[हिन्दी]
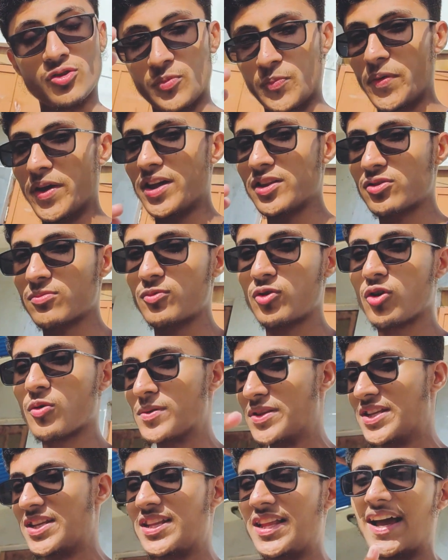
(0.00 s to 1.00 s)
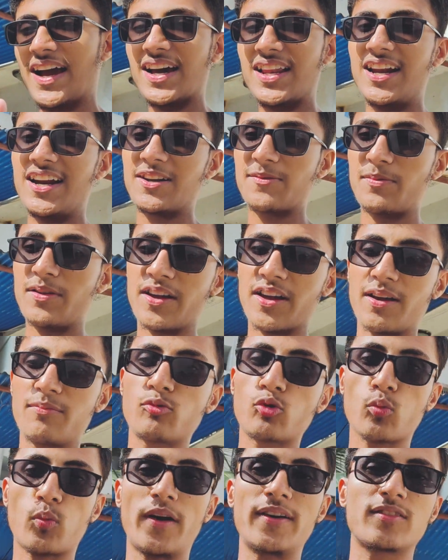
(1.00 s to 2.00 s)
तो फिर तुम लोगों को पता चल जाएगा लेट्स प्ले
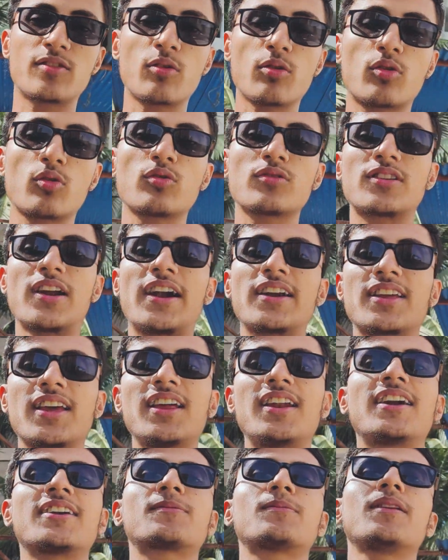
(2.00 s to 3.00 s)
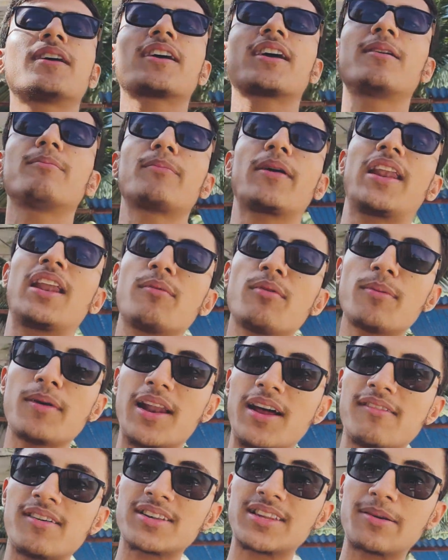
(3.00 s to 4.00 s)
गेम टू पॉइंट जीरो क्यों स्टार्ट किया लेट्स प्ले गेम पहले भी
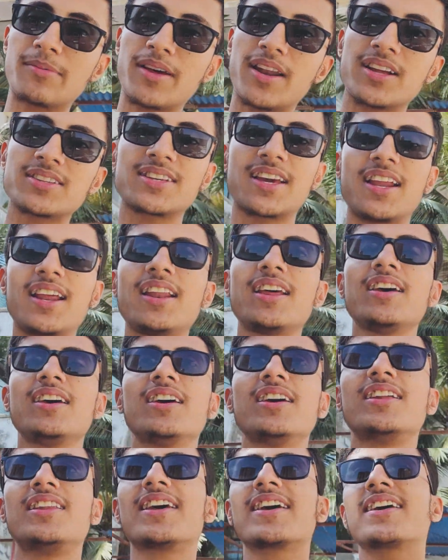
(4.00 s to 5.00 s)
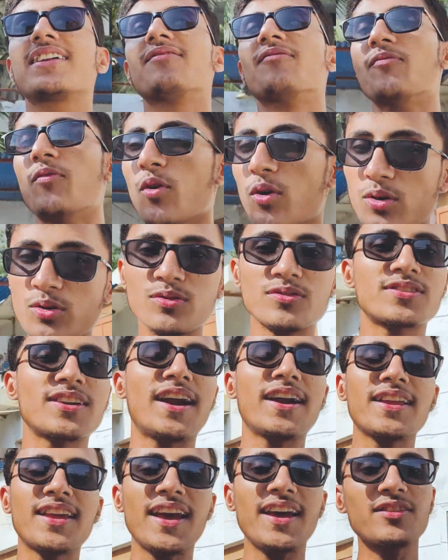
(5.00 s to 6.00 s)
पहला हुआ था मेरा चैनल लेकिन वो क्यों
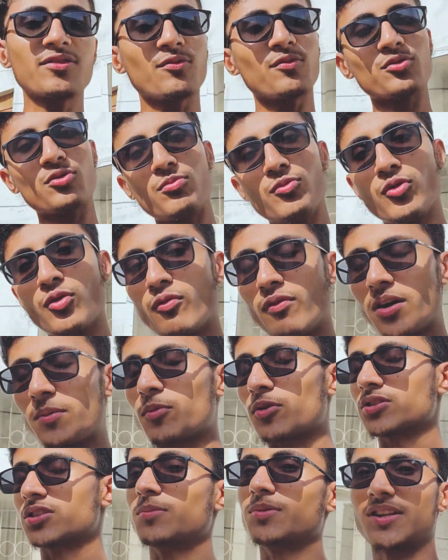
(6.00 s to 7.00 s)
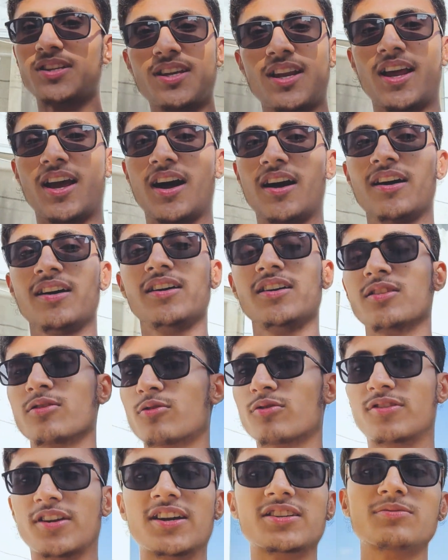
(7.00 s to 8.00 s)
स्टार्ट किया है तो वो तुम लोगों को वही पहुंच के पता चलेगा
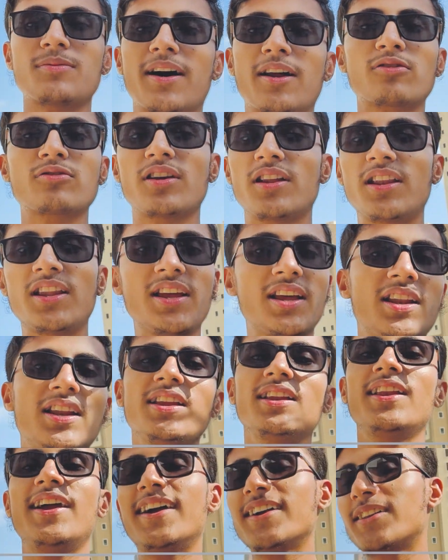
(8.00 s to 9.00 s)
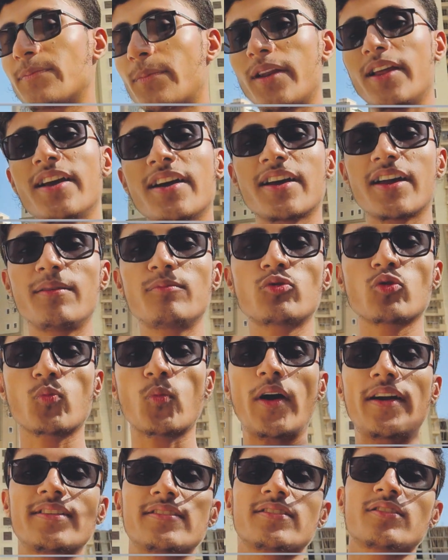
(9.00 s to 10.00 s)
सर्च मारो जल्दी जल्दी लेट्स प्ले गेम
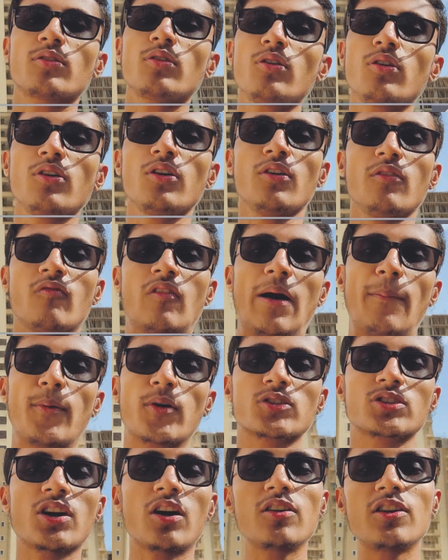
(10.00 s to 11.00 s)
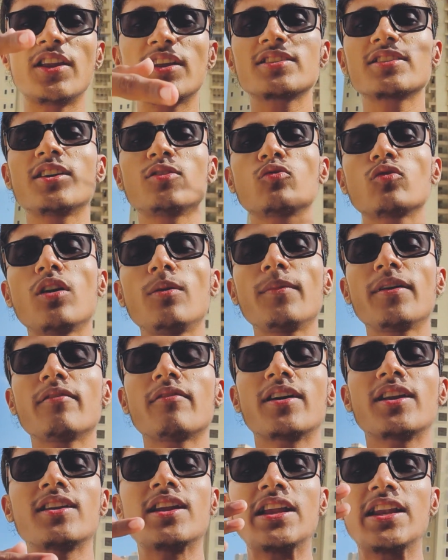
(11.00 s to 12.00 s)
जीरो वहाँ पहुंच जाओ लिंक दे दूंगा मैं
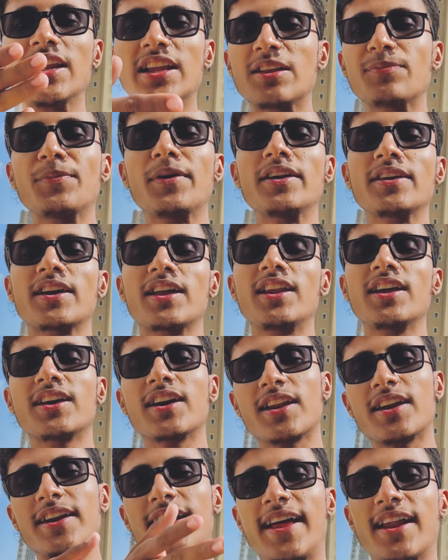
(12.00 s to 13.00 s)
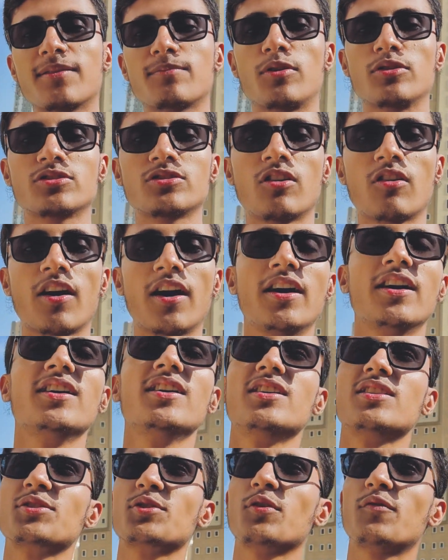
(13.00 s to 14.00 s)
वरना लिंक पे क्लिक करके डायरेक्ट पहुंच जाओगे
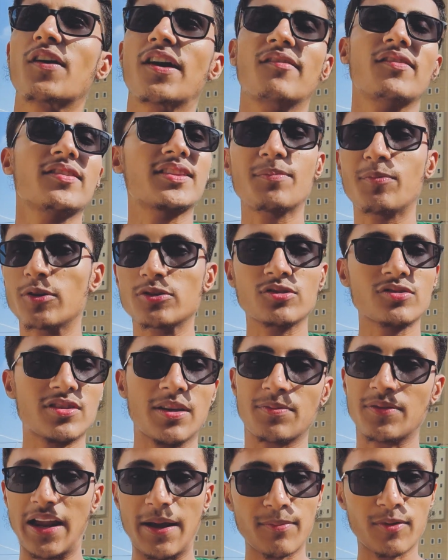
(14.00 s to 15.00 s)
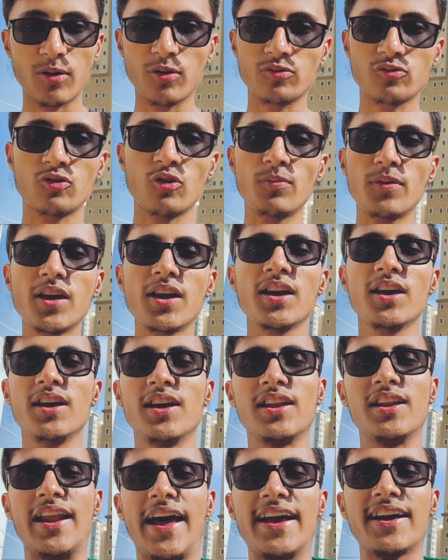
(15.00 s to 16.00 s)
तो फटाफट से पहुंचो सब्सक्राइब करो उसको भी
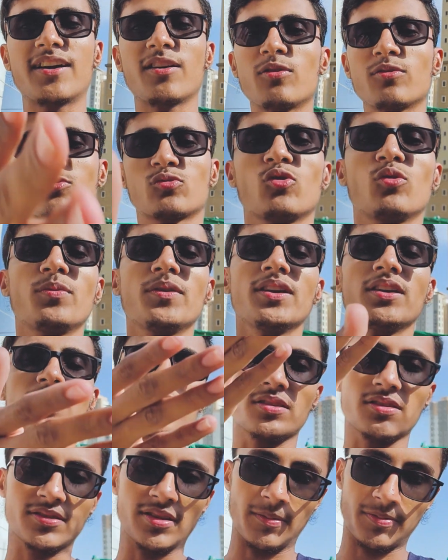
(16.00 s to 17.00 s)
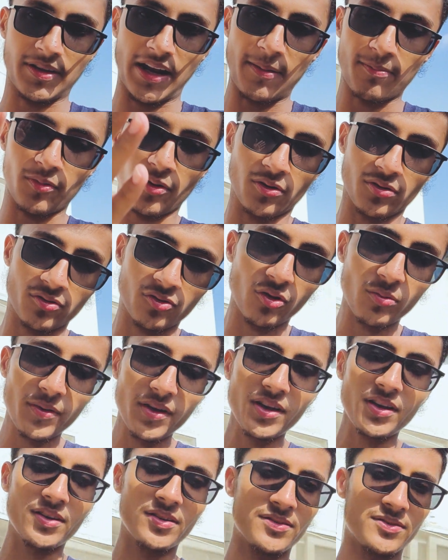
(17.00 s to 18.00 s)
लाइक करो इसको भी सब्सक्राइब करो इसको
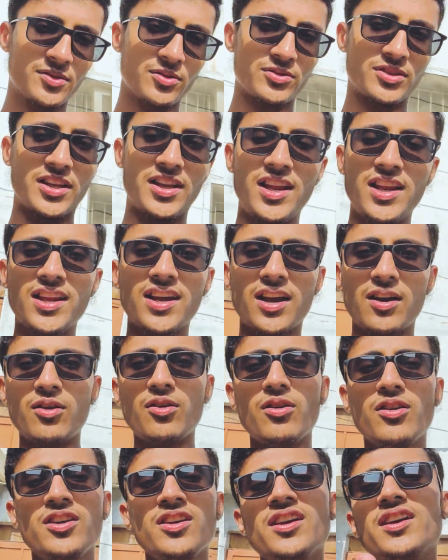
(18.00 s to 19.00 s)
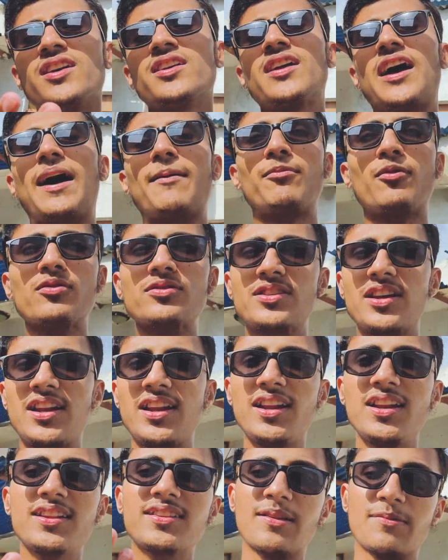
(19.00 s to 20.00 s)
भी तो जल्दी जल्दी कर लो आप लोग
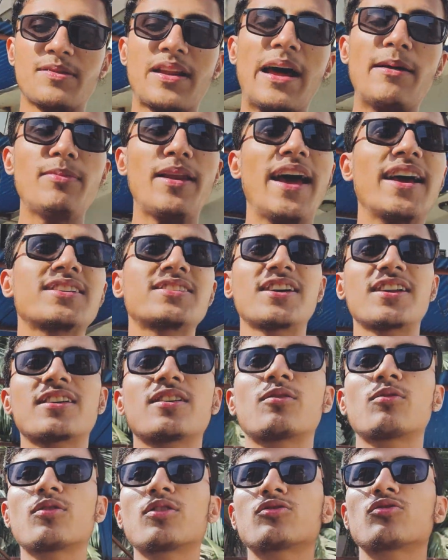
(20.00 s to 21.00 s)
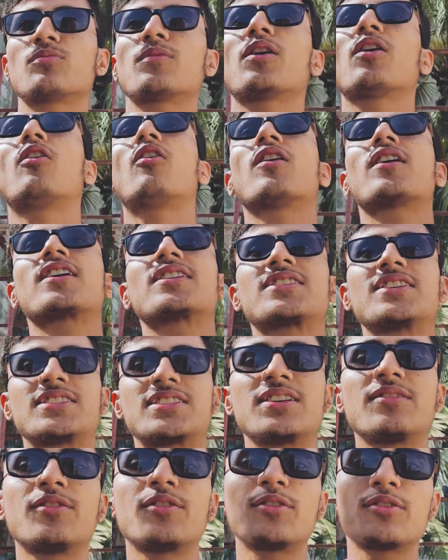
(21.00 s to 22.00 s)
जल्दी जल्दी सब्सक्राइब लाइक शेयर करोगे तो मैं और अच्छी
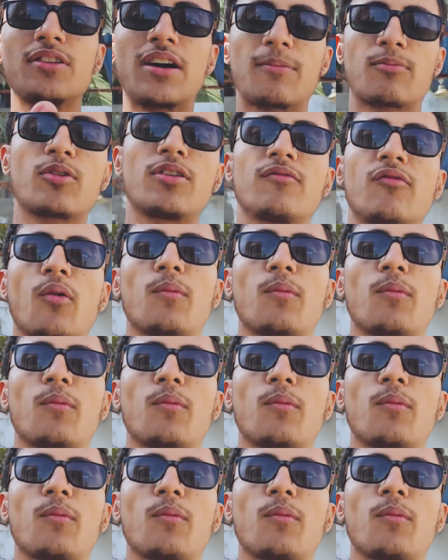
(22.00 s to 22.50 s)
अच्छी वीडियोज आपको